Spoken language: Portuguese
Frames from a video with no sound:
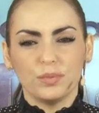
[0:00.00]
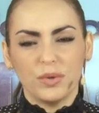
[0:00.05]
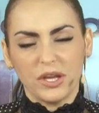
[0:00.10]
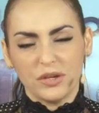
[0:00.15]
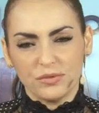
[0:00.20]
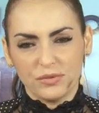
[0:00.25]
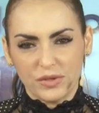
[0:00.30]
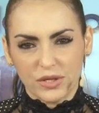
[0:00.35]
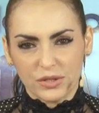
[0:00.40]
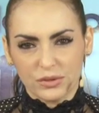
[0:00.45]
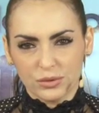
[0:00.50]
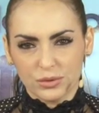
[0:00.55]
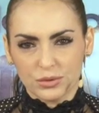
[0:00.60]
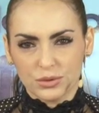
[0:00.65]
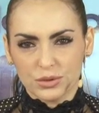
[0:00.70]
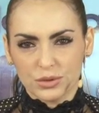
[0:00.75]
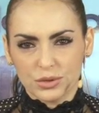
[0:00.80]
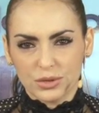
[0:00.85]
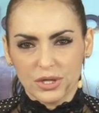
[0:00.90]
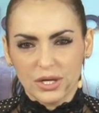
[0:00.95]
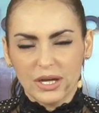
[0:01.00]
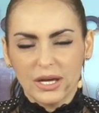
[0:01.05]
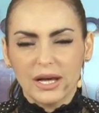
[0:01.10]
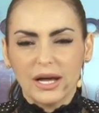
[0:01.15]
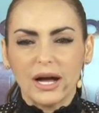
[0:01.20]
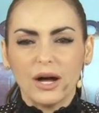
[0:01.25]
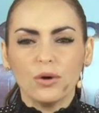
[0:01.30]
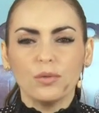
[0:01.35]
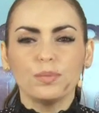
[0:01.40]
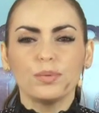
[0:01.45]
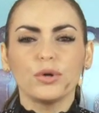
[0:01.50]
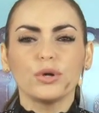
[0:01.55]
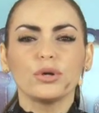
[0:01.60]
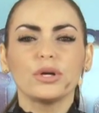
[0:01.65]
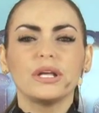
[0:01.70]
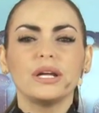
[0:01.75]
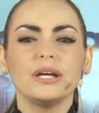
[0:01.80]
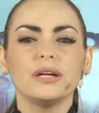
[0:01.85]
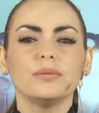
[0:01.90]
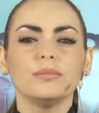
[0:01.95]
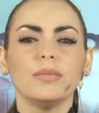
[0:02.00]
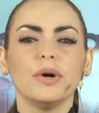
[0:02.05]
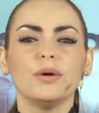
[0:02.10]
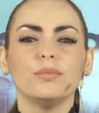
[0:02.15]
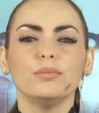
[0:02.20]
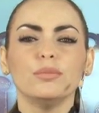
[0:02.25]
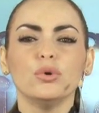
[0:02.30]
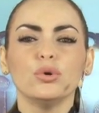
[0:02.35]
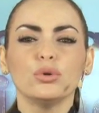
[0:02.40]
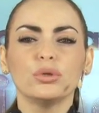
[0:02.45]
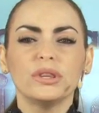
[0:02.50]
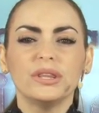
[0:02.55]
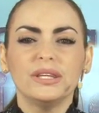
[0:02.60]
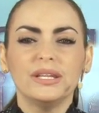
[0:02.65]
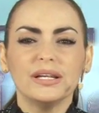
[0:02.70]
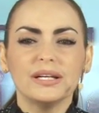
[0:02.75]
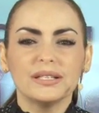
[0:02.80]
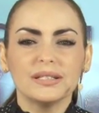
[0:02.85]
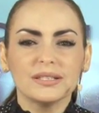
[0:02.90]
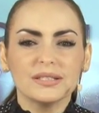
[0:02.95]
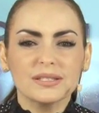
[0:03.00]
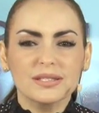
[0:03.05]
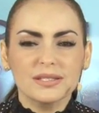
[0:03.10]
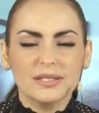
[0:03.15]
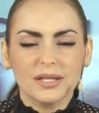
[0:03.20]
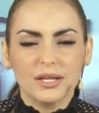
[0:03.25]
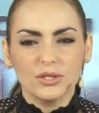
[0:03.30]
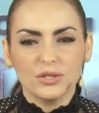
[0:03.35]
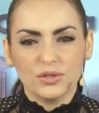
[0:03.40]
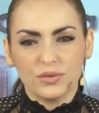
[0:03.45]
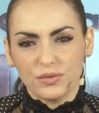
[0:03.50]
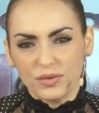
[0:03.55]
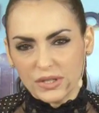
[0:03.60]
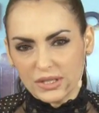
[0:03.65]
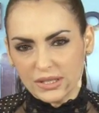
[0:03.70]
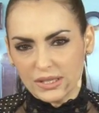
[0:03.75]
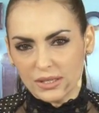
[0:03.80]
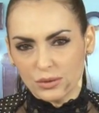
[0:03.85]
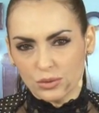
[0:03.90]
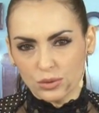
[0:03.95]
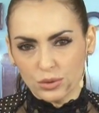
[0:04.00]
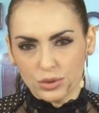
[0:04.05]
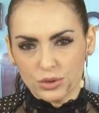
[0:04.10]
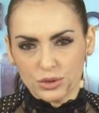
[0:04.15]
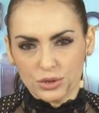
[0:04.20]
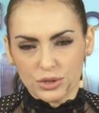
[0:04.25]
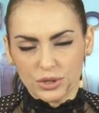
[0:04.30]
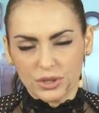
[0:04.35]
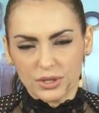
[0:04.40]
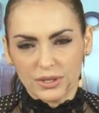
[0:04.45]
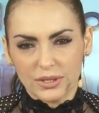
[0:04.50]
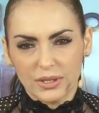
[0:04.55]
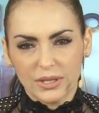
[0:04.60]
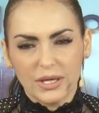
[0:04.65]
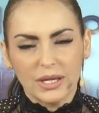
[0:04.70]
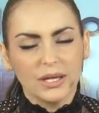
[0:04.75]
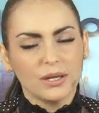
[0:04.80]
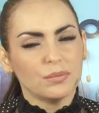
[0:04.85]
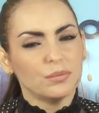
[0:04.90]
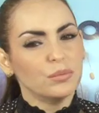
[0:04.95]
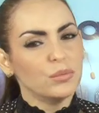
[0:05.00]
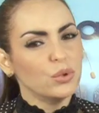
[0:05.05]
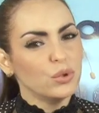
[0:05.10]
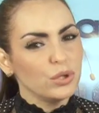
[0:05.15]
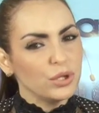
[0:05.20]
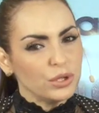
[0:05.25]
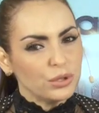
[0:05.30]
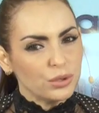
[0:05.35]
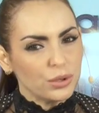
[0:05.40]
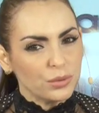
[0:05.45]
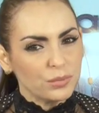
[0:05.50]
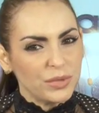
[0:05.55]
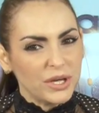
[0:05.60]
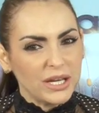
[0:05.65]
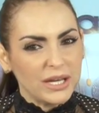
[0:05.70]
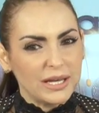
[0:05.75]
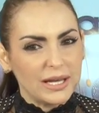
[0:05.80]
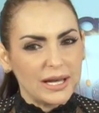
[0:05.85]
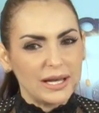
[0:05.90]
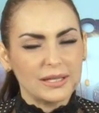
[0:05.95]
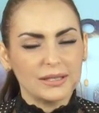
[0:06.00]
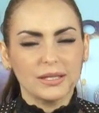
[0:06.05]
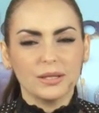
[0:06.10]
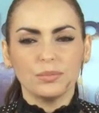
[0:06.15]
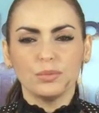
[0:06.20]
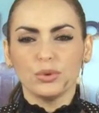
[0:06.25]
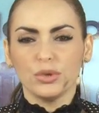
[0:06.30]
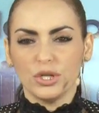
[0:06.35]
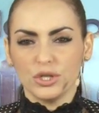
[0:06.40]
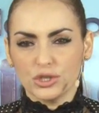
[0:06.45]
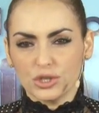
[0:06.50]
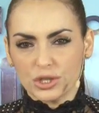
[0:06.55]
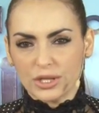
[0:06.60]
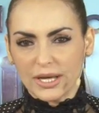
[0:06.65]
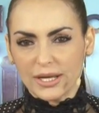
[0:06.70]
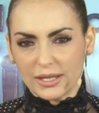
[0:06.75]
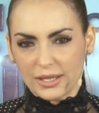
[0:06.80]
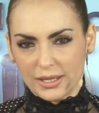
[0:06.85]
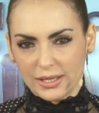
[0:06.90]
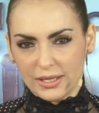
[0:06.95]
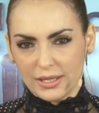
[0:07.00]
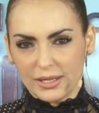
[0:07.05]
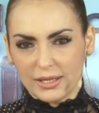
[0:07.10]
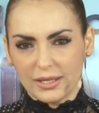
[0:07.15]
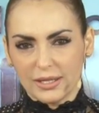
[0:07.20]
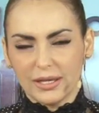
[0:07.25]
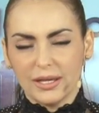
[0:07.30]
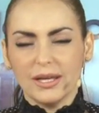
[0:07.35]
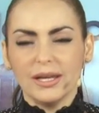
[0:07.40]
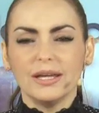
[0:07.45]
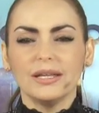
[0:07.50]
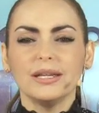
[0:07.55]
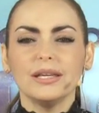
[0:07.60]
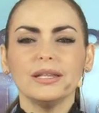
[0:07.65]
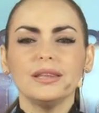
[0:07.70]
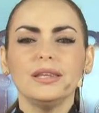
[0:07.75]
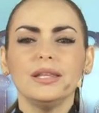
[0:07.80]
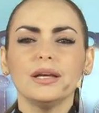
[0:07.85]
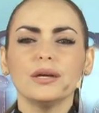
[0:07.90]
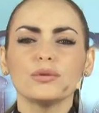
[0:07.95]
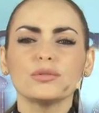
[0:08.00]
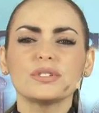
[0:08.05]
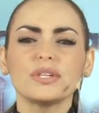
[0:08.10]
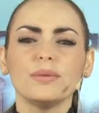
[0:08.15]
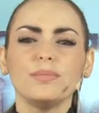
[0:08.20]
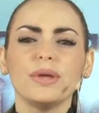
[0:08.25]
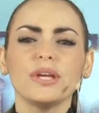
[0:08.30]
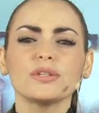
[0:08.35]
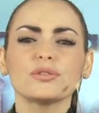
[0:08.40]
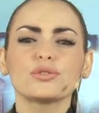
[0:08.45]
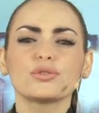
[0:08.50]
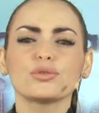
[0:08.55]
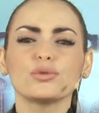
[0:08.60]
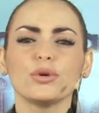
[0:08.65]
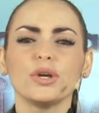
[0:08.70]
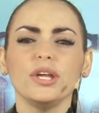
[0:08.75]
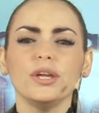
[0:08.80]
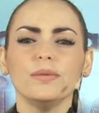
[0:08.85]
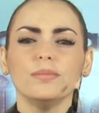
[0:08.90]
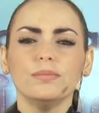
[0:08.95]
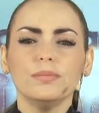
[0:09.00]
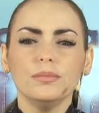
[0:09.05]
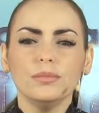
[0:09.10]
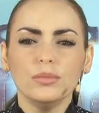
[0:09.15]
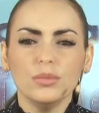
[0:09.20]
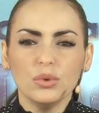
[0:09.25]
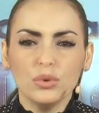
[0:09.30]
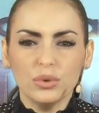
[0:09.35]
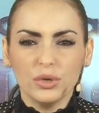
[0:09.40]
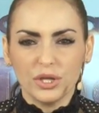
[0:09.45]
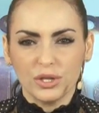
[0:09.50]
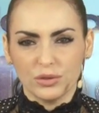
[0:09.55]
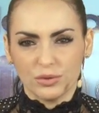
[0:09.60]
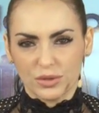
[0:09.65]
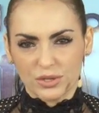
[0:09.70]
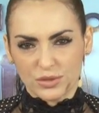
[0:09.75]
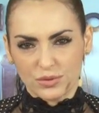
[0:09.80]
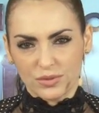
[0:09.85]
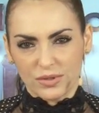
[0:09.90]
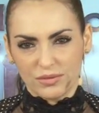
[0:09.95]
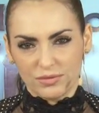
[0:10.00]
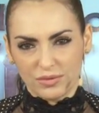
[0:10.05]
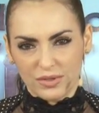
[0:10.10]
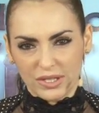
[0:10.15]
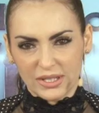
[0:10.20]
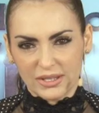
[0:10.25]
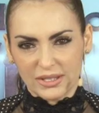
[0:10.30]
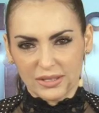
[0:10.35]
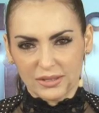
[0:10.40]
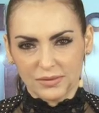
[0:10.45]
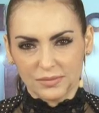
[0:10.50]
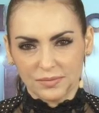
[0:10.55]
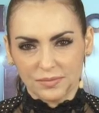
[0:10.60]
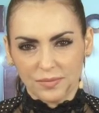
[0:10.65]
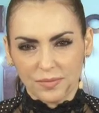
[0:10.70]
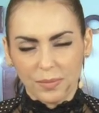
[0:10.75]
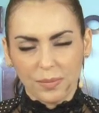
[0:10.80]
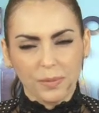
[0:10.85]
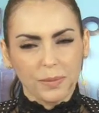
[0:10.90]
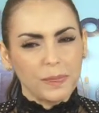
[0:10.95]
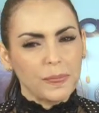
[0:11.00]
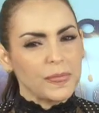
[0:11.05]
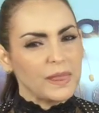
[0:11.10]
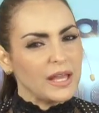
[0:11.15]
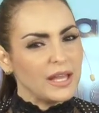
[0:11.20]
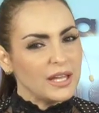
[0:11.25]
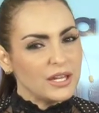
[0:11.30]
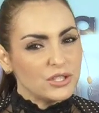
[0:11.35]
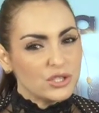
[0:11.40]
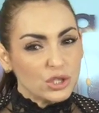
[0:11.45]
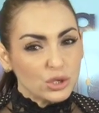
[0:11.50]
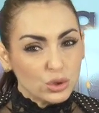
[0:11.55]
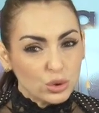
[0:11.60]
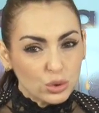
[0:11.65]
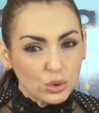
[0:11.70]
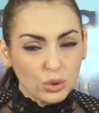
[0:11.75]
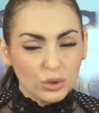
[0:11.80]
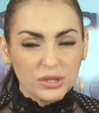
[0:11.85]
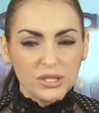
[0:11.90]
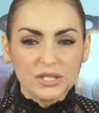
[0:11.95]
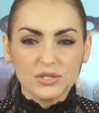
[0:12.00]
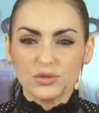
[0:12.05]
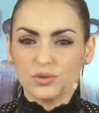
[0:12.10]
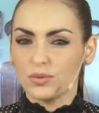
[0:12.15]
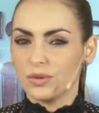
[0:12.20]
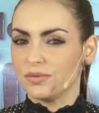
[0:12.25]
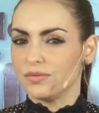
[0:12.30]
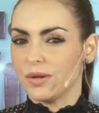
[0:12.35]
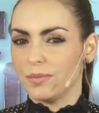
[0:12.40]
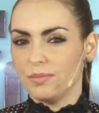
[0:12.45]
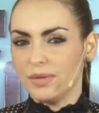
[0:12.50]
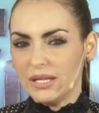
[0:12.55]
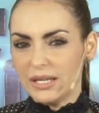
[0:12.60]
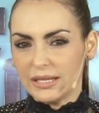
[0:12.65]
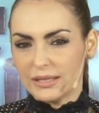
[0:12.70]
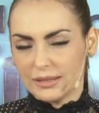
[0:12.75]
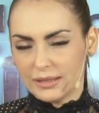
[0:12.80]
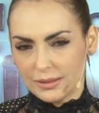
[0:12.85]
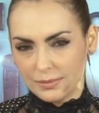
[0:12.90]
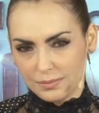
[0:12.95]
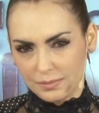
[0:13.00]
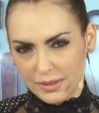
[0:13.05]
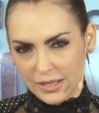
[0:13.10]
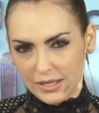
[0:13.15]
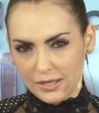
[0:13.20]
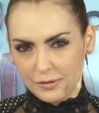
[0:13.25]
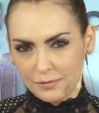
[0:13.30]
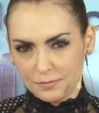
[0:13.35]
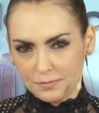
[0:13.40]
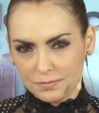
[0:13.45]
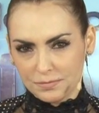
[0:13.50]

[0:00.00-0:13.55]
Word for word: bem-vindos ao programa Mudança de Vida hoje. Muito obrigada por estar aí. Que Deus abençoe muito a sua vida e de toda a sua família também.